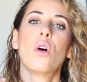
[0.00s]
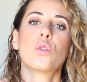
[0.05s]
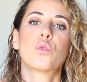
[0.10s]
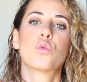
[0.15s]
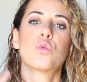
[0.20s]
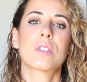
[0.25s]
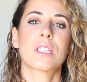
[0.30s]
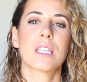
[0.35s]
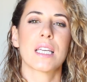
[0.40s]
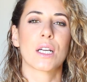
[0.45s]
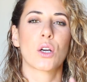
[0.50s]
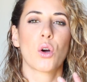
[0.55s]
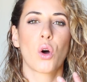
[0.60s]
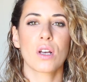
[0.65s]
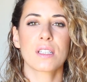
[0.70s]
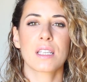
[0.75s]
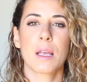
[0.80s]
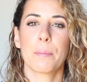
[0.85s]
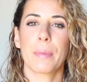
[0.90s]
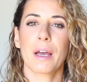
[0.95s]
tout ce qui est
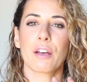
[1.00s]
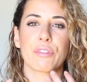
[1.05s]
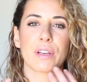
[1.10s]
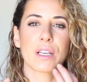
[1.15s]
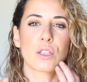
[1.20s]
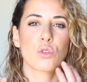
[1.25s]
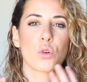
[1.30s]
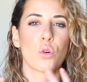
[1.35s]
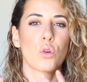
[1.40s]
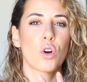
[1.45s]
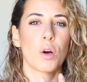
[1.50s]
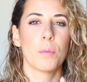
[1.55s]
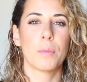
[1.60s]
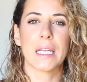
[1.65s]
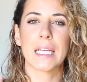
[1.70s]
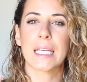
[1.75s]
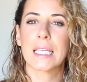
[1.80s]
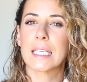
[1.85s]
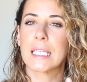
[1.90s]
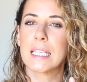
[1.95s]
grosses imperfections comme
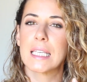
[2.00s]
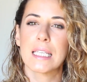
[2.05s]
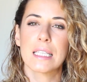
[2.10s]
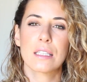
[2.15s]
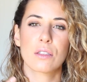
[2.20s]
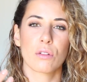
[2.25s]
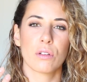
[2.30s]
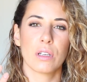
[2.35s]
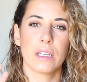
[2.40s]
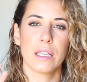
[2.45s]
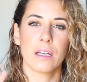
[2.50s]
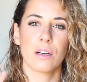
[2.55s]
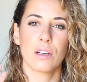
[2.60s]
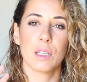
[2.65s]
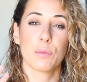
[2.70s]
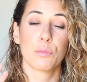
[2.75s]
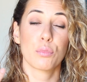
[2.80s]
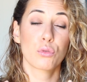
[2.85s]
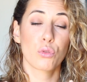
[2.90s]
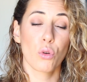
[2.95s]
les kystes, les,
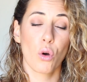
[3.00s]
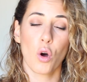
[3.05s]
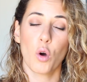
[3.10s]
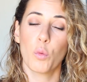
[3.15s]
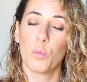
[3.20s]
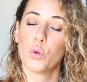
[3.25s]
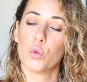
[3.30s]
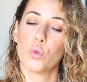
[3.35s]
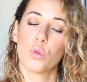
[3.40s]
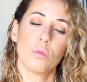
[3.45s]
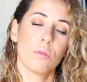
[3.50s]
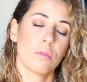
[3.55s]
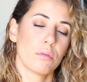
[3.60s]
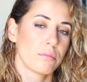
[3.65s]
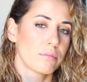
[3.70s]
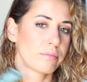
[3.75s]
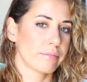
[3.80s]
euh, boutons hormonaux.